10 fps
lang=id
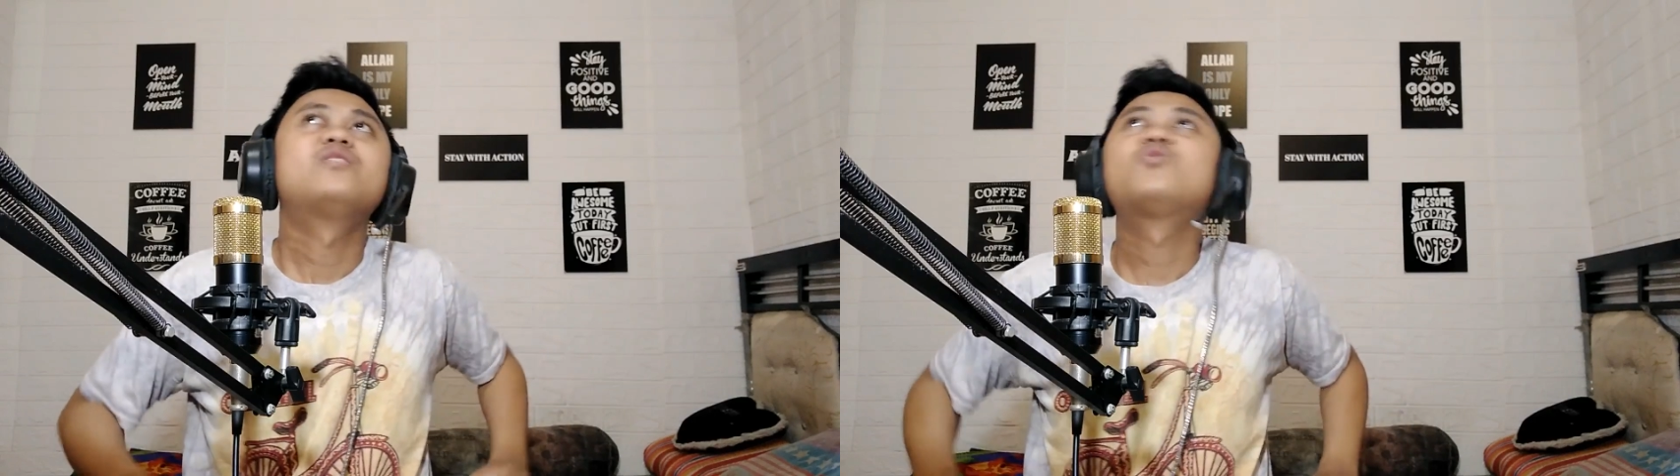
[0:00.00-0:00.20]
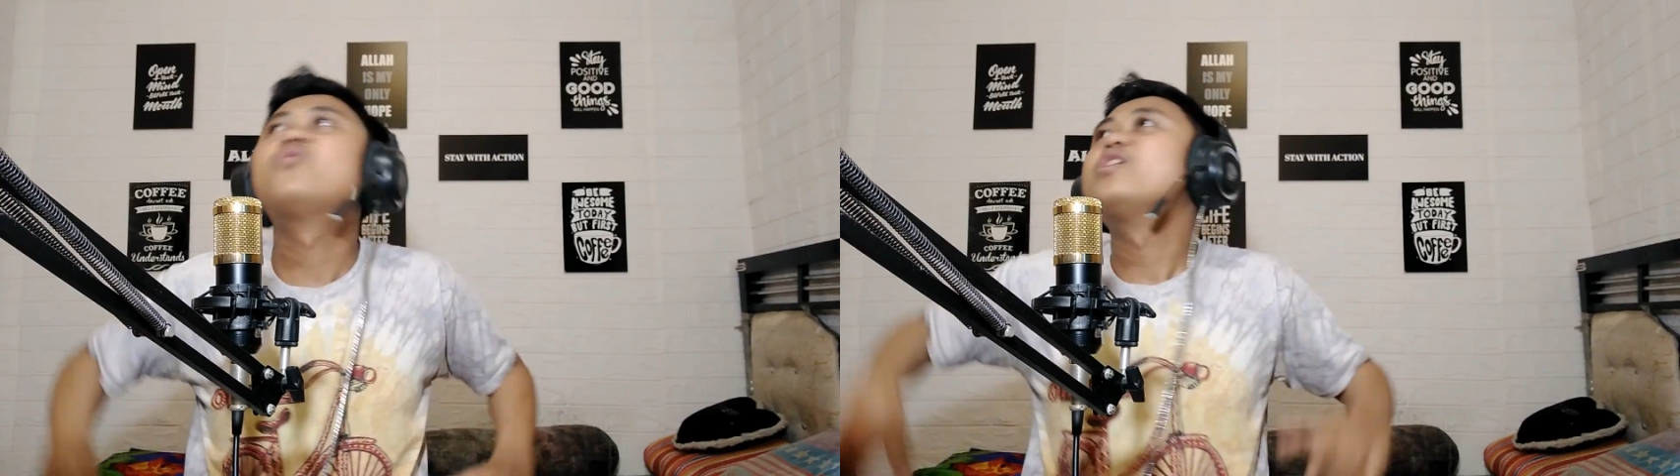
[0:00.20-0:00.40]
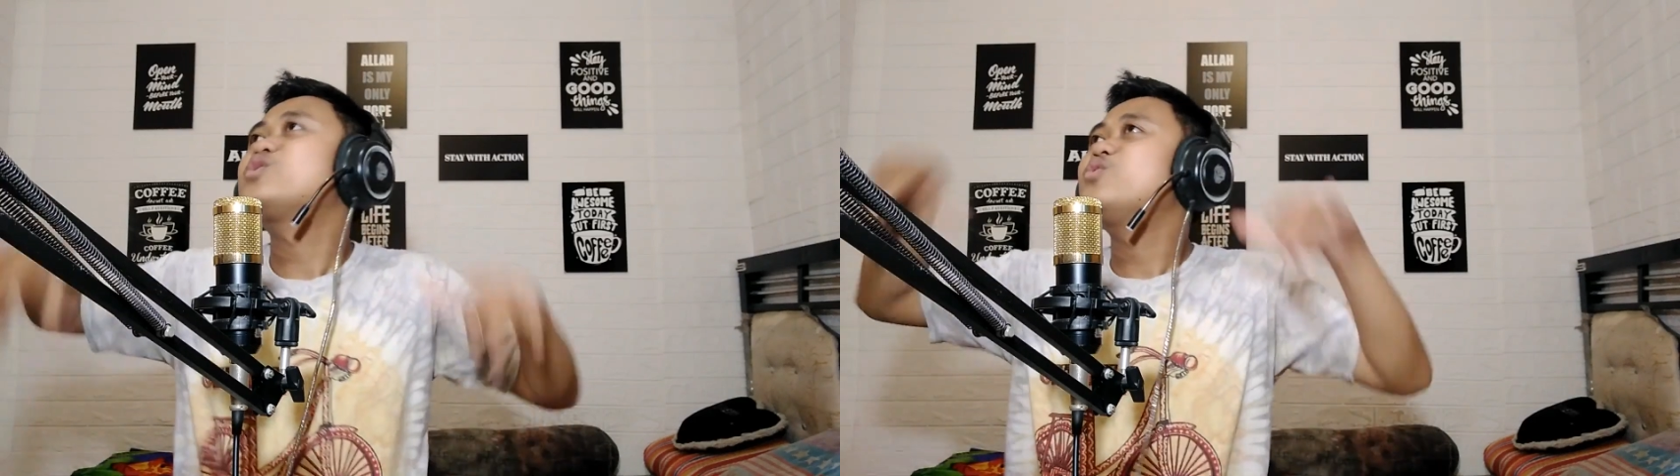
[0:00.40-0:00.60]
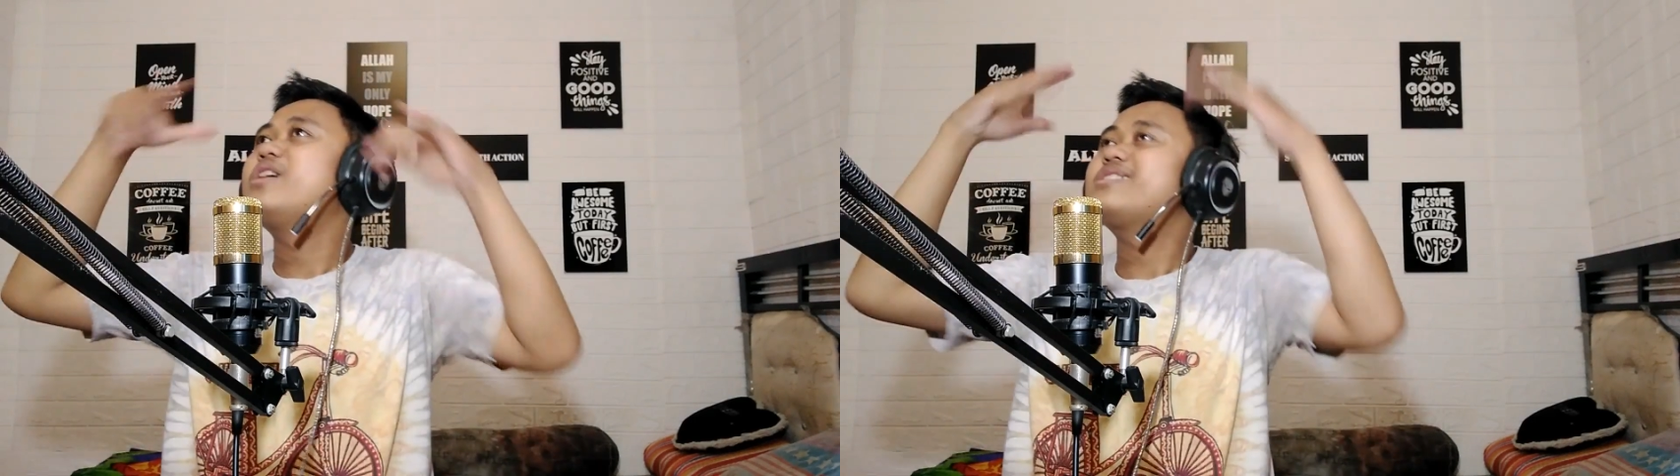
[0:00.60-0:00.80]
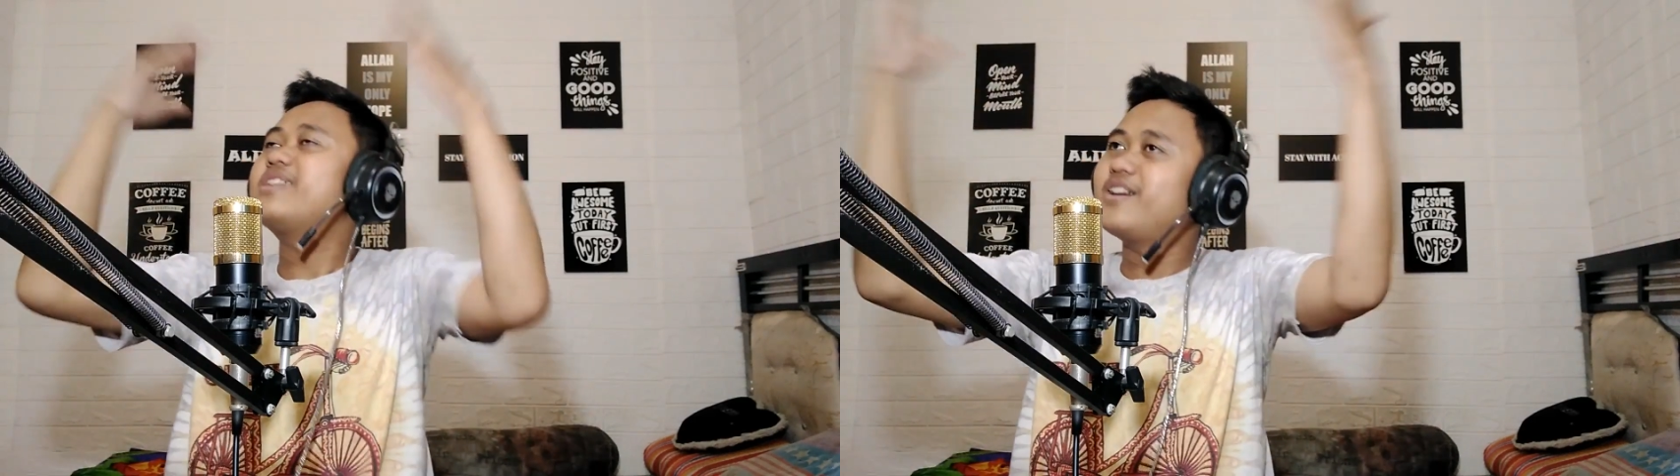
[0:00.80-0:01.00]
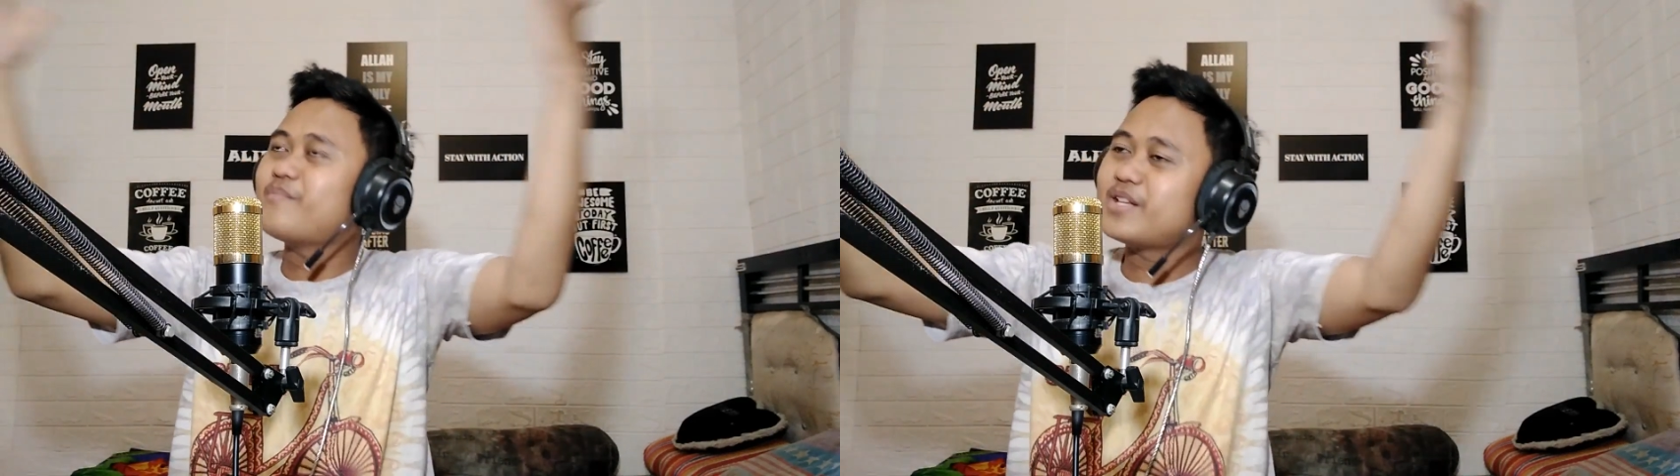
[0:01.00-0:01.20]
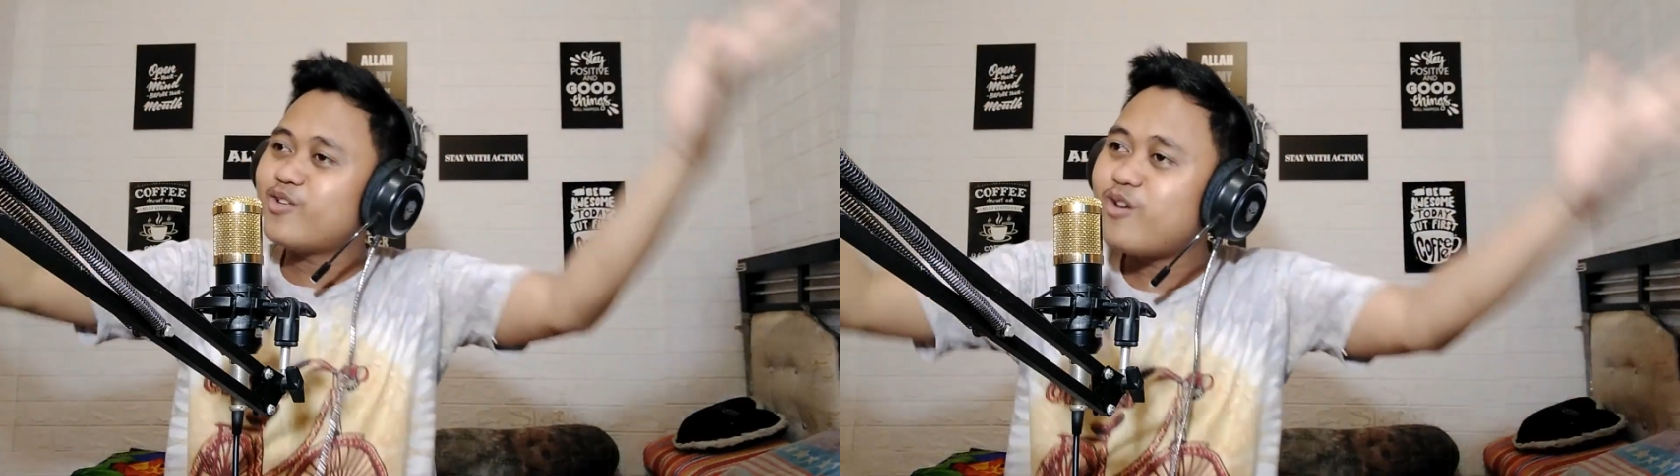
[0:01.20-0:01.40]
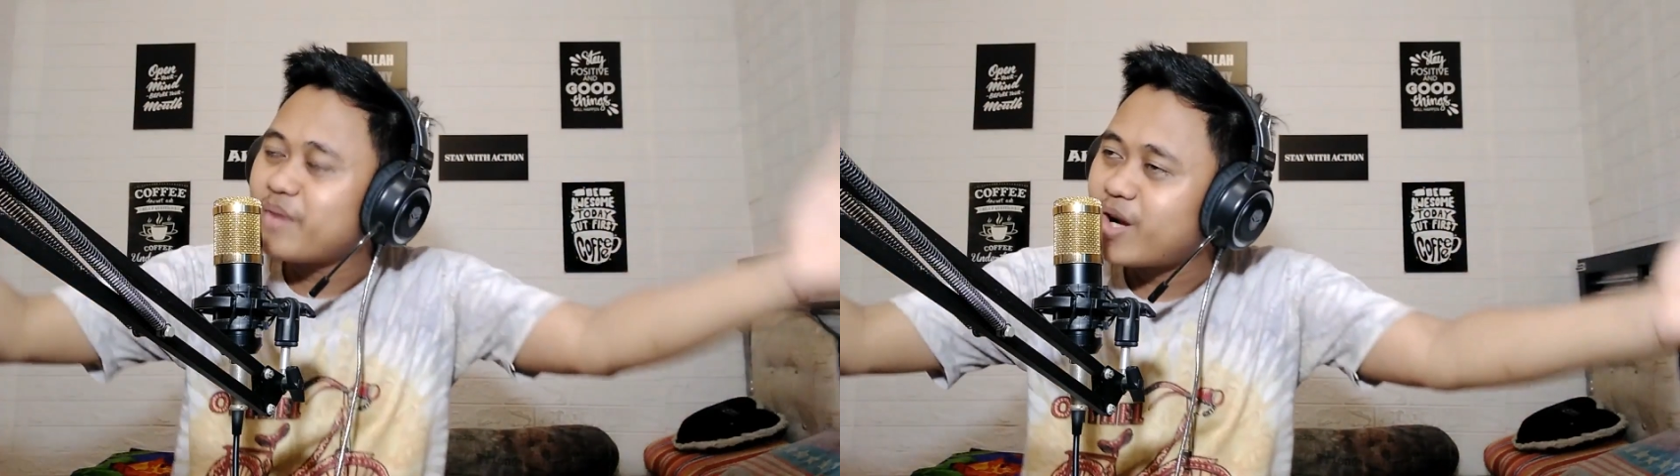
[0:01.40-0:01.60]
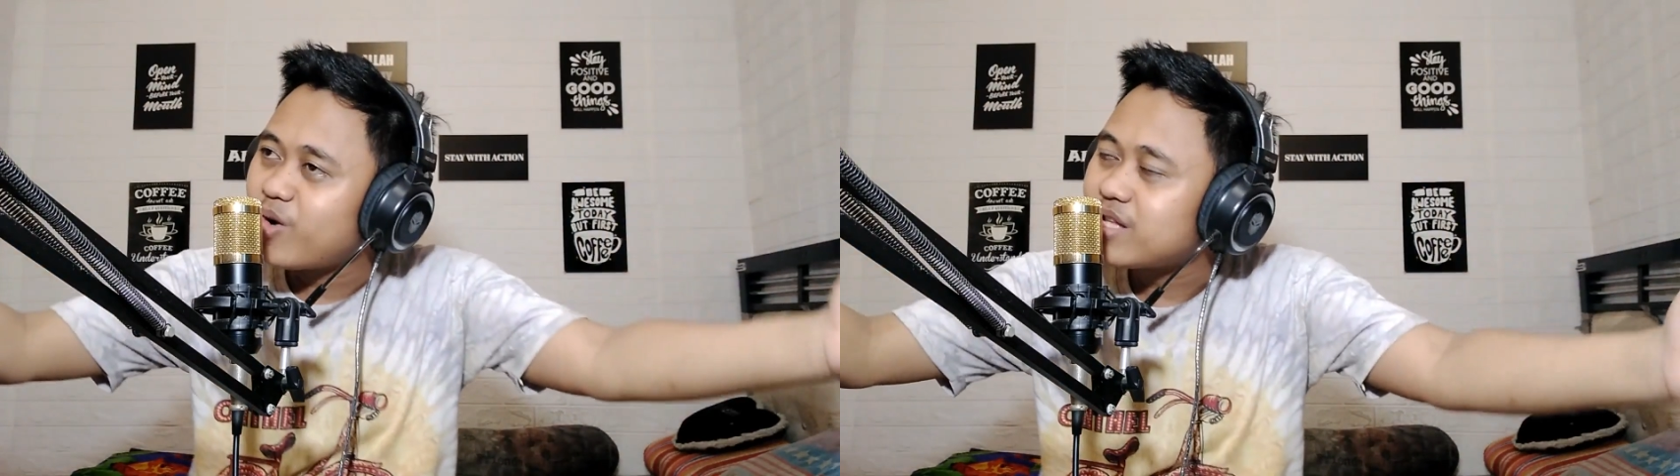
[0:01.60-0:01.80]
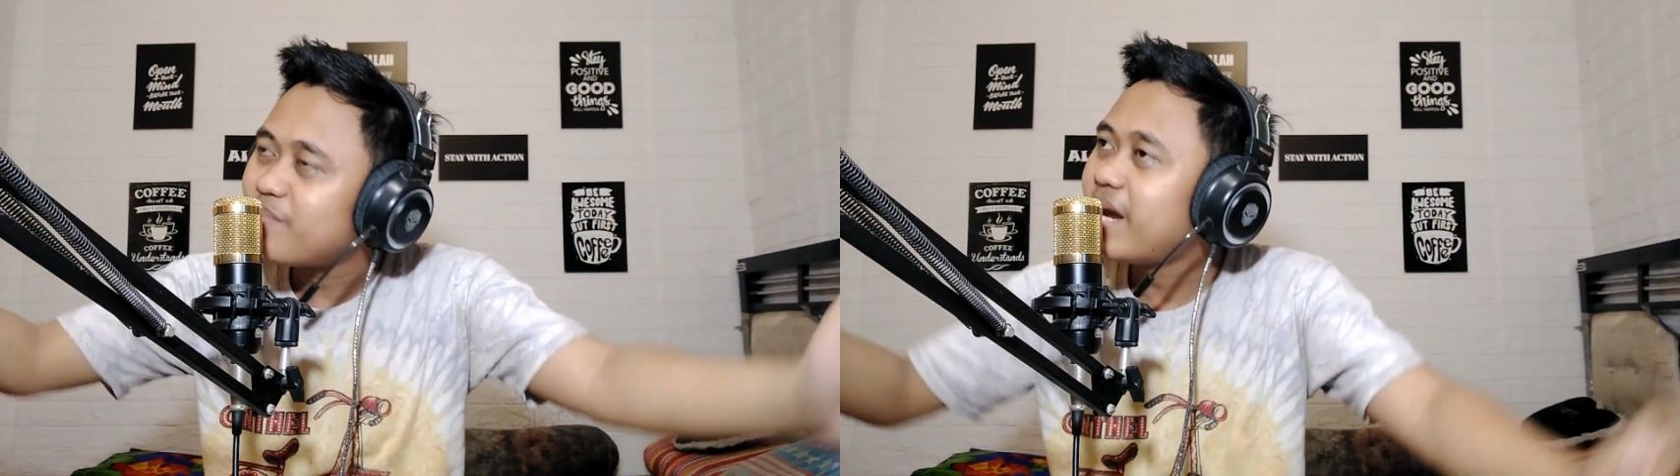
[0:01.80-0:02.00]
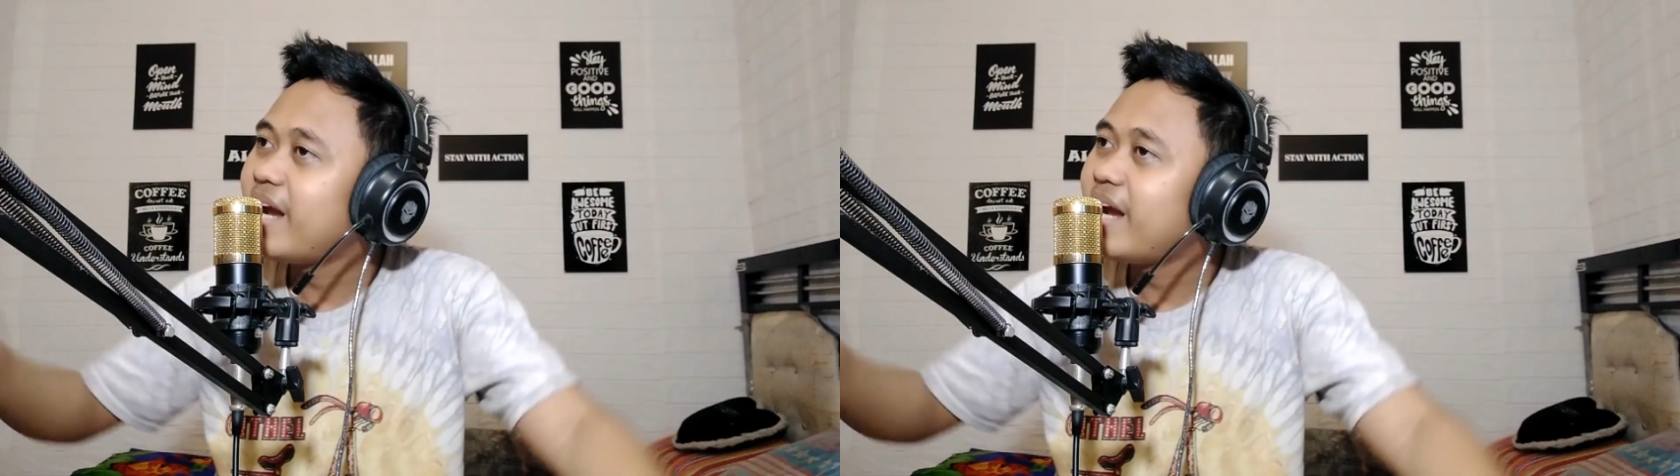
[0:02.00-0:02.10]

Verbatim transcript: Gue tuh udah seneng baca komen lo oh, tapi